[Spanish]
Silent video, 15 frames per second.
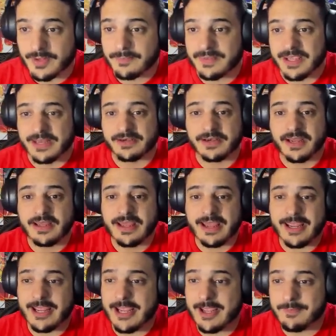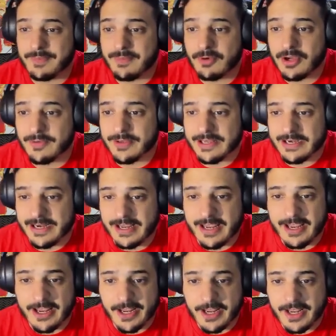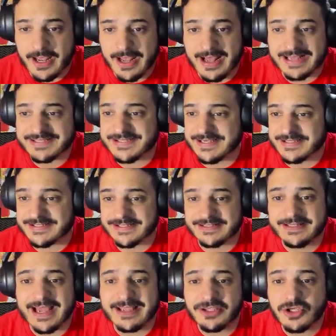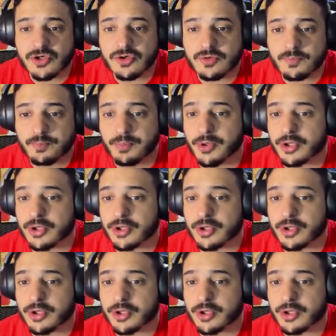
Bien, eh, vamos a ver. Haces daño por